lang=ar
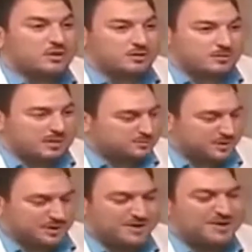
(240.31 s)
عليه السؤال
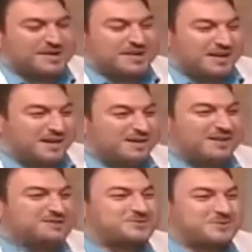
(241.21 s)
بلاش طرح
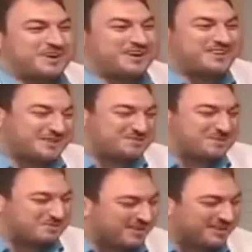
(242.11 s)
عرض عليه السؤال
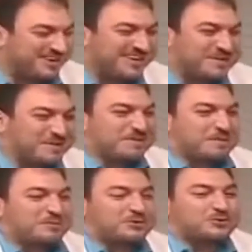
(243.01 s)
اكثر من مره
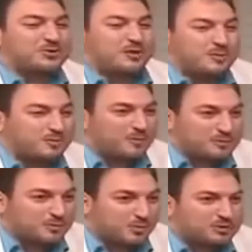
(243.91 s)
بيدخل او
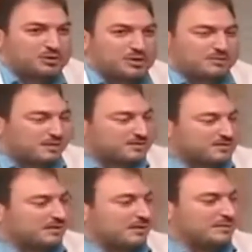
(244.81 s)
ما بيدخلش طب
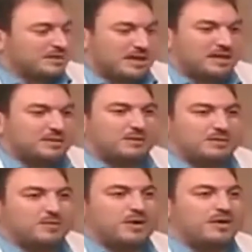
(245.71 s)
نأصل طب نتكلم
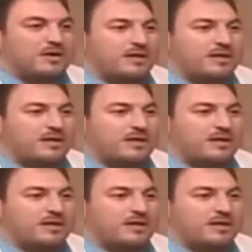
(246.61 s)
هنا قال